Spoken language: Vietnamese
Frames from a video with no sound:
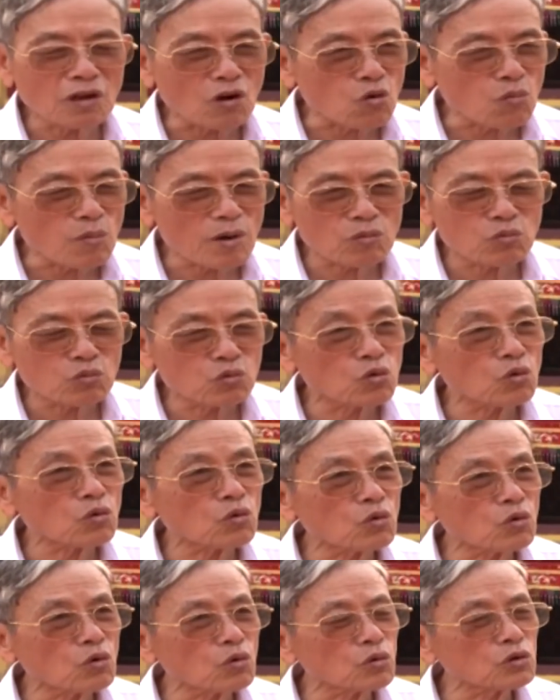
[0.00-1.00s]
cầu mong
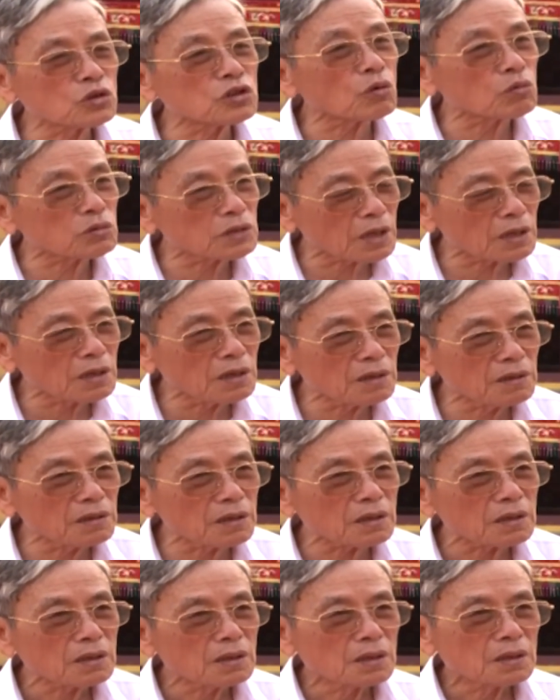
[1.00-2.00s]
rộng ra đất
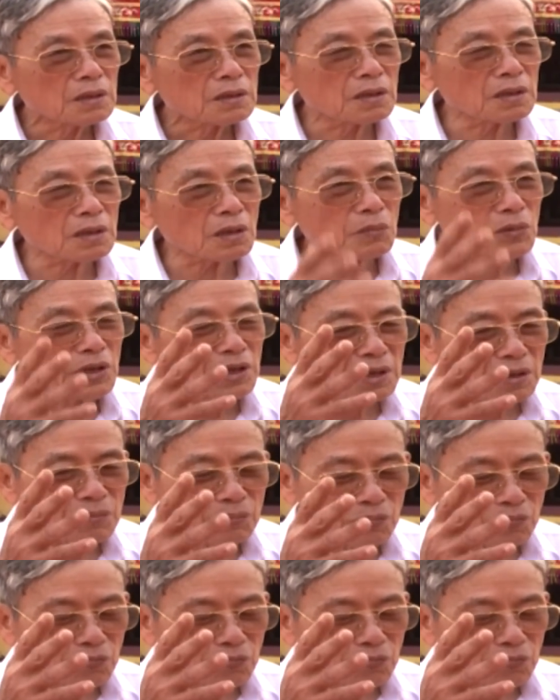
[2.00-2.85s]
nước, tức là bên